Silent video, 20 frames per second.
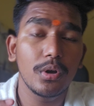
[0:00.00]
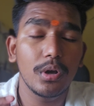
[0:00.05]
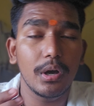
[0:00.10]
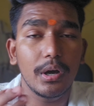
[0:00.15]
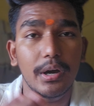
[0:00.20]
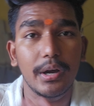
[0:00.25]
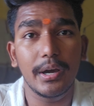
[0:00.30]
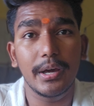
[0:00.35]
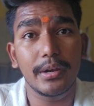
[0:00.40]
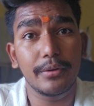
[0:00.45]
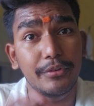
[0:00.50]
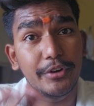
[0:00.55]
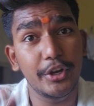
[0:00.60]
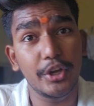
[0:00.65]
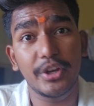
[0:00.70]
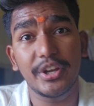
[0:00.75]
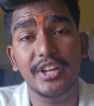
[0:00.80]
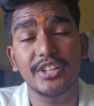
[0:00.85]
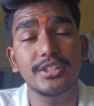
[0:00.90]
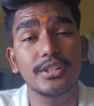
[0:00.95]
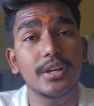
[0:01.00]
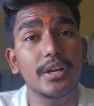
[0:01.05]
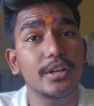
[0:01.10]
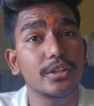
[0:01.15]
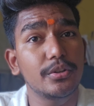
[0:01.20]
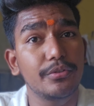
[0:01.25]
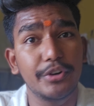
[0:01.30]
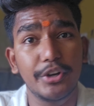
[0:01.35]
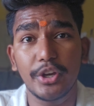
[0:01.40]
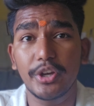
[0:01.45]
अगर वीडियो क्रिएशन करे
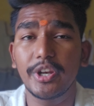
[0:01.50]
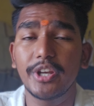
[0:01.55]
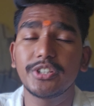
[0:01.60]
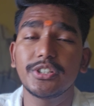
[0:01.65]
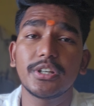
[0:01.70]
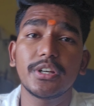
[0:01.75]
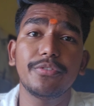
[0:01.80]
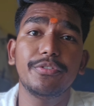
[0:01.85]
तो वीडियो क्रिएशन के